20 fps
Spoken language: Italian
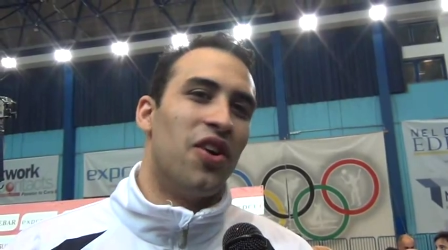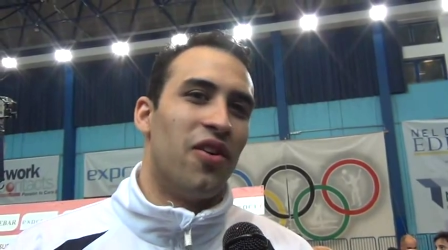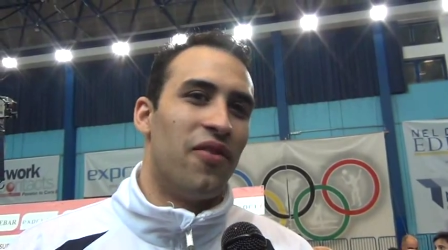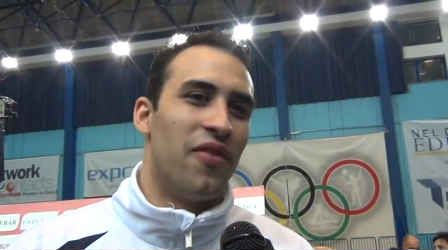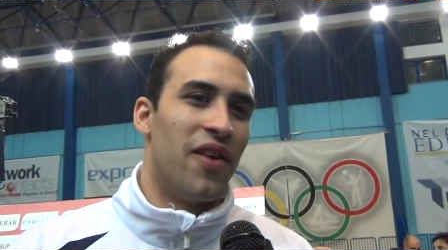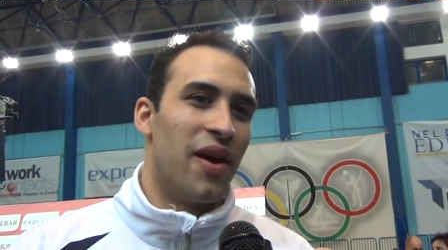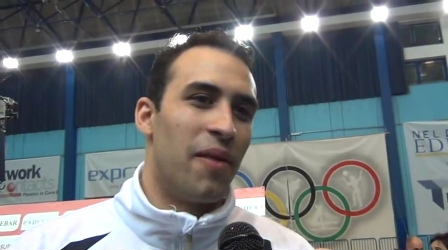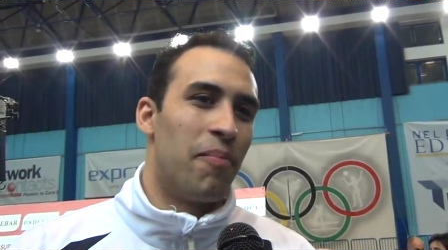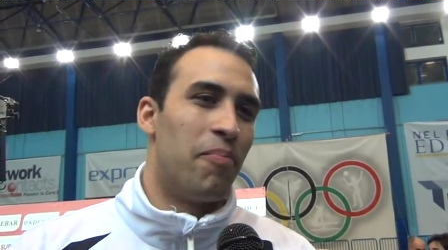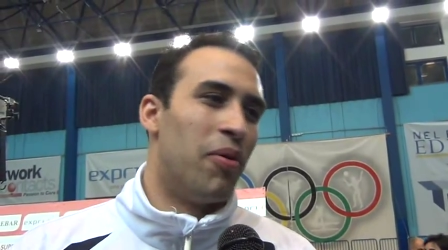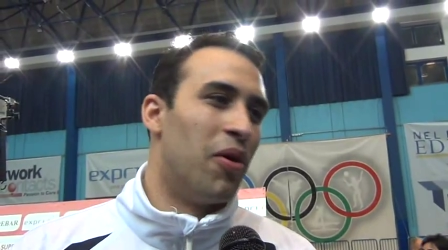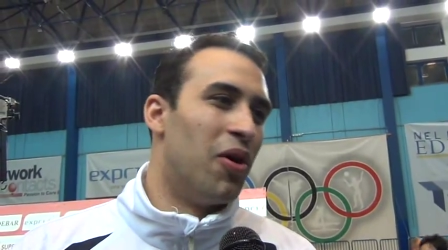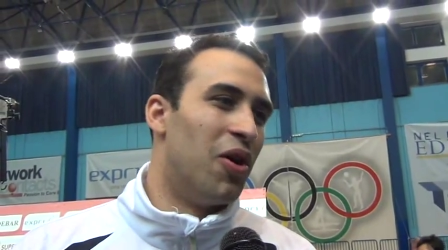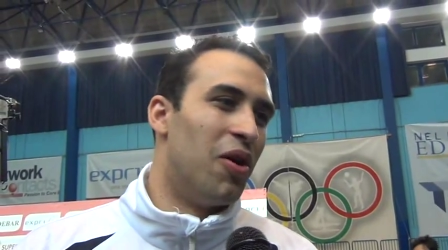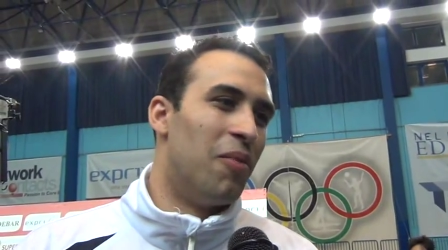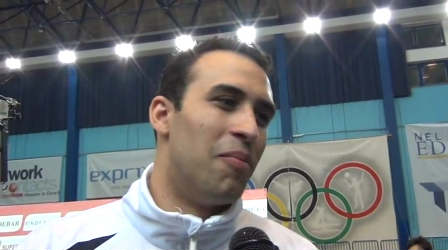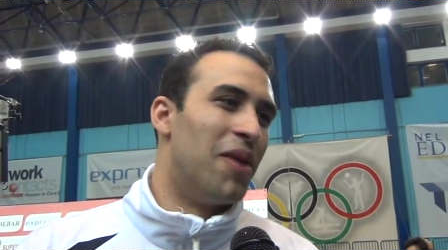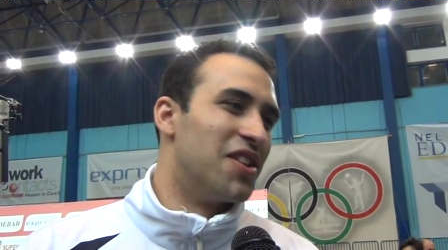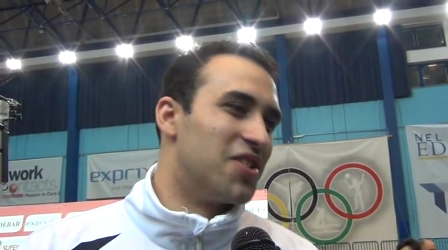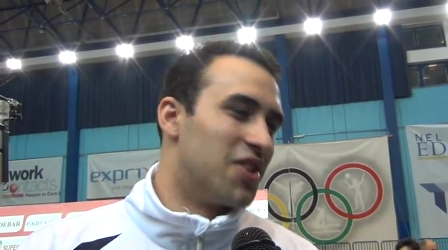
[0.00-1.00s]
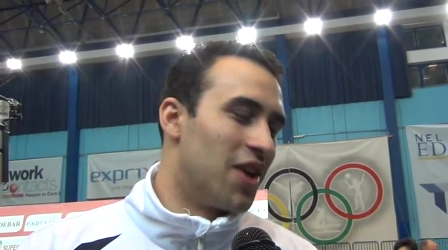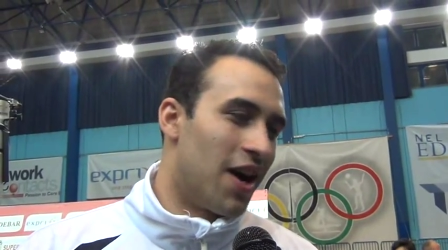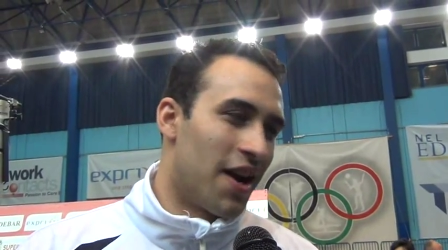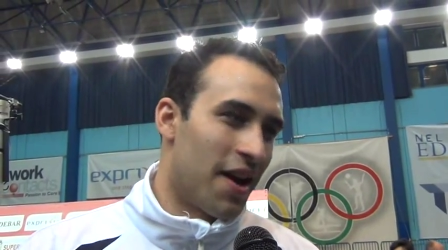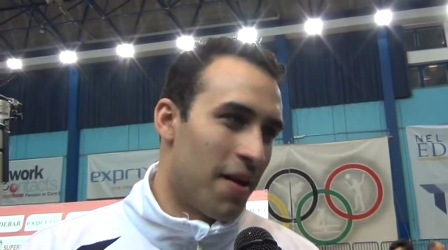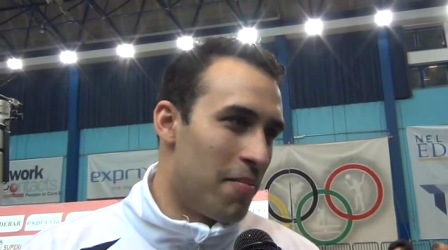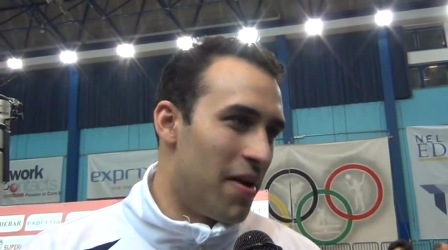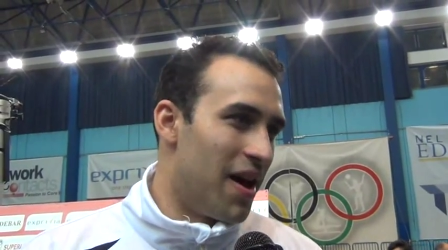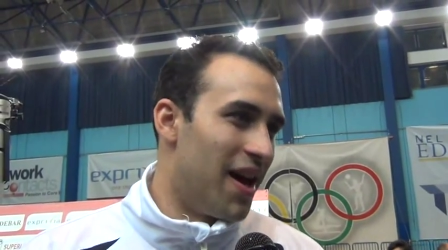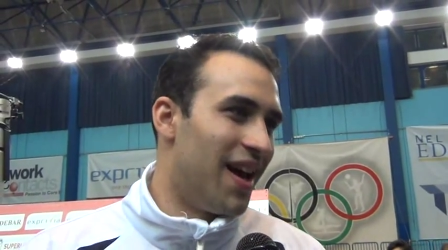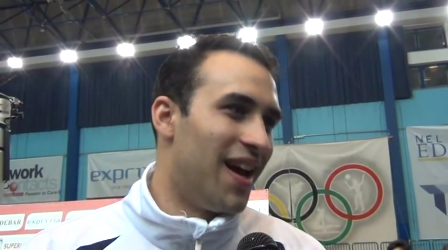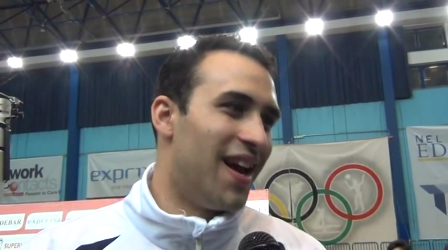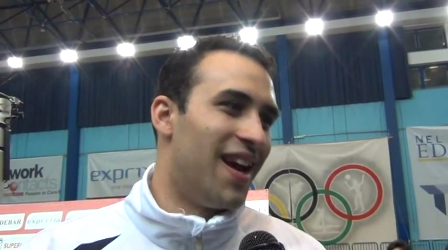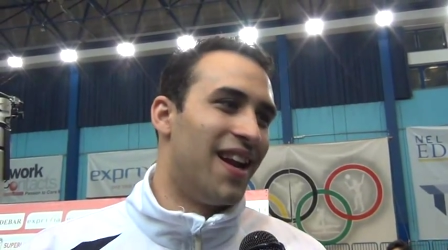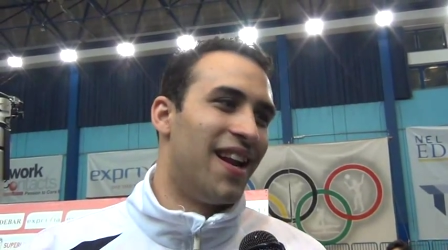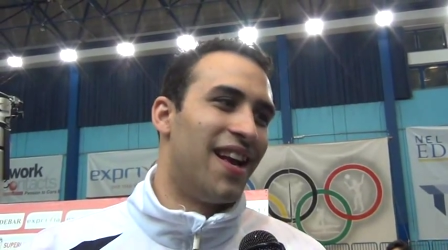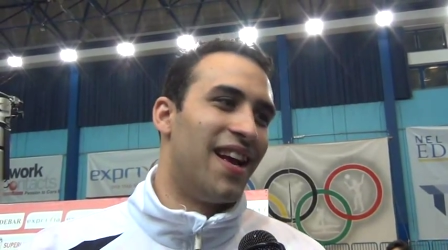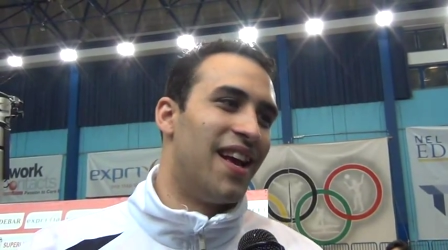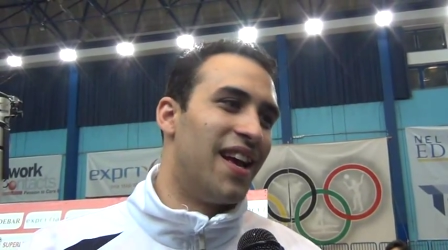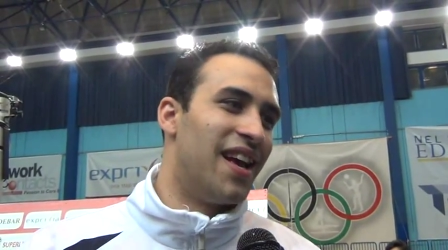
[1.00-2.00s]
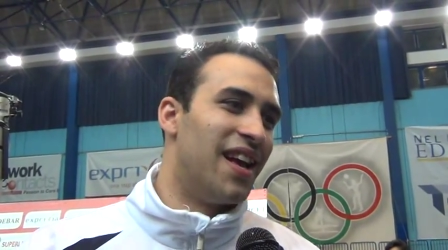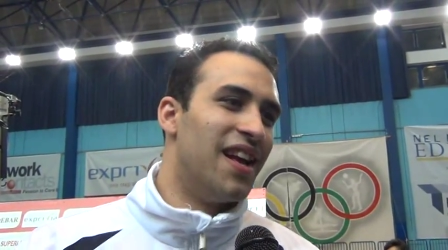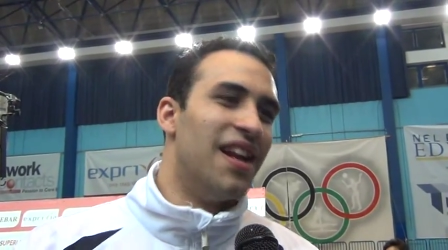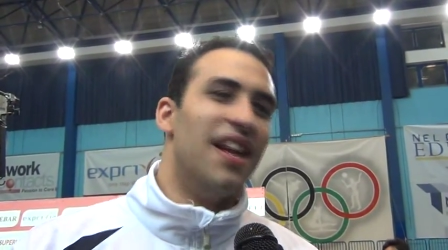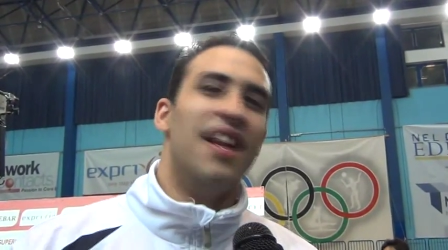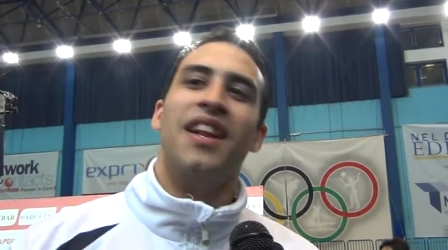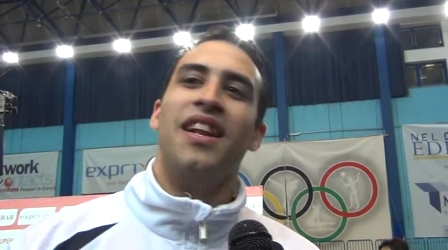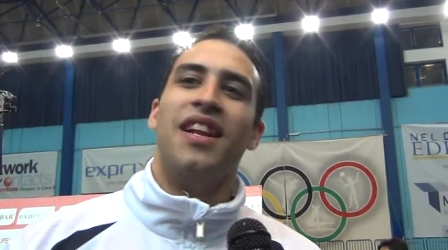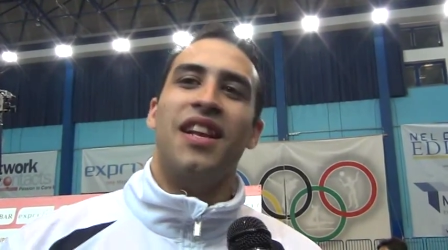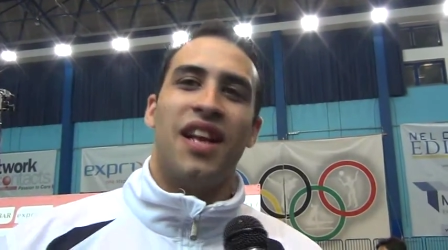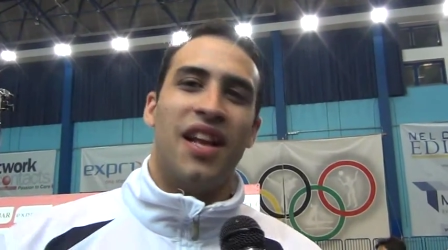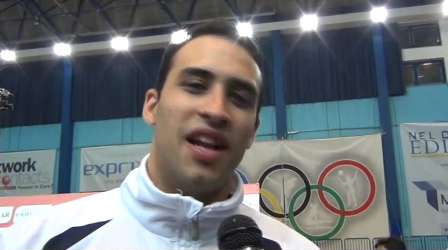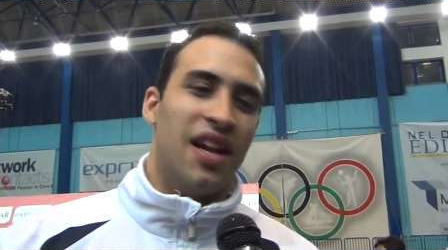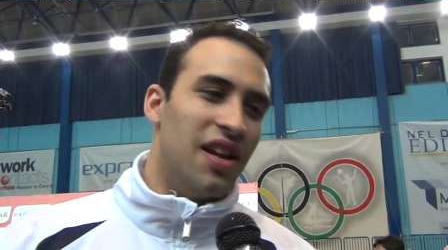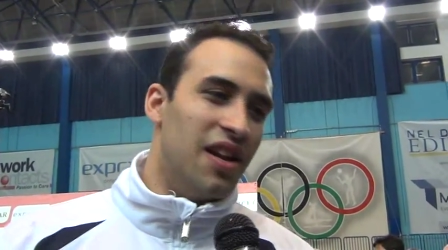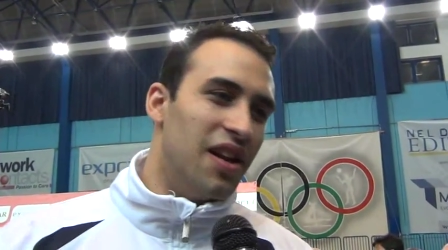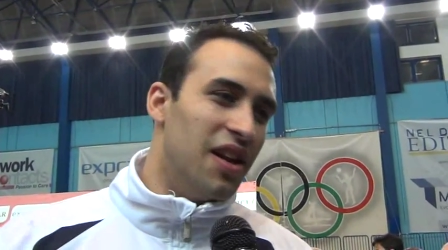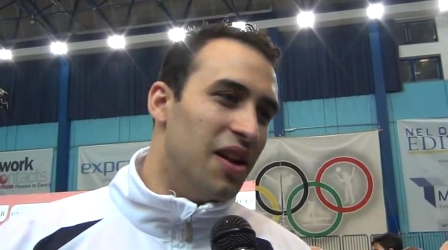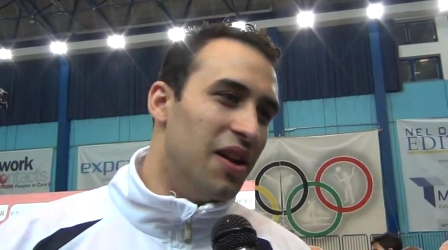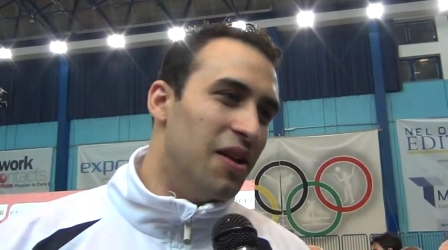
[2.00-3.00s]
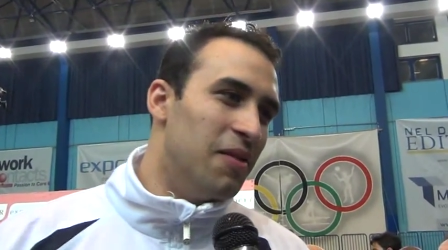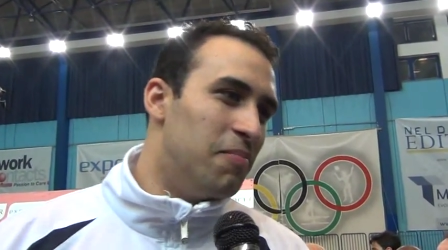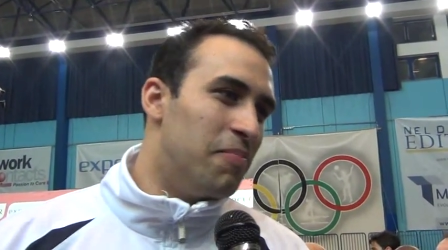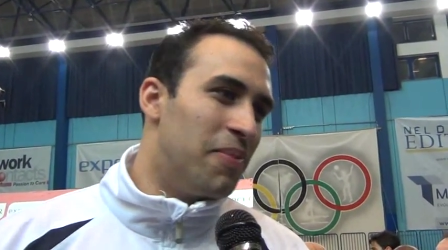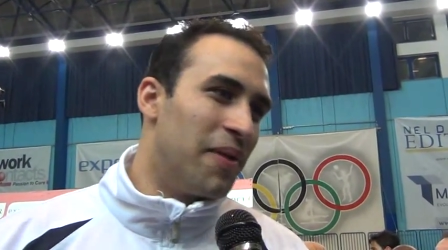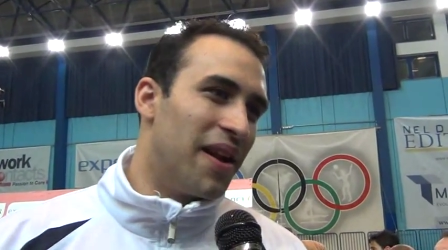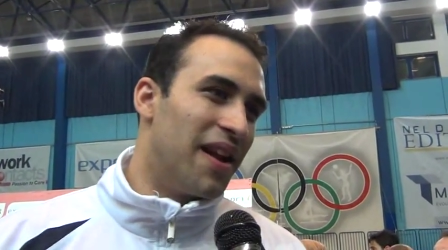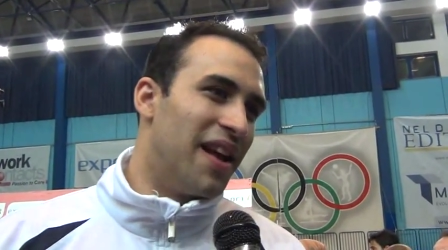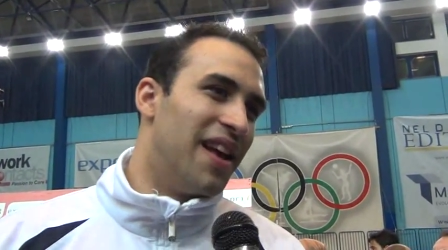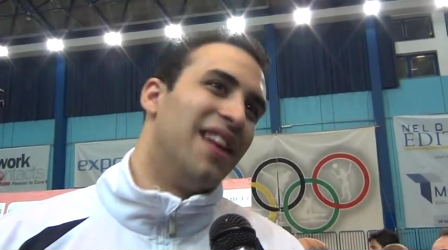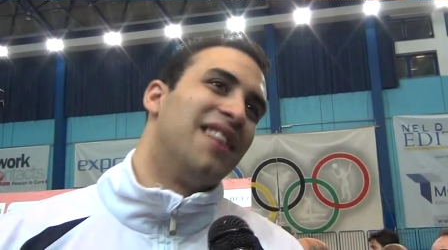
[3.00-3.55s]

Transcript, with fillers: dove può mangiare bene, i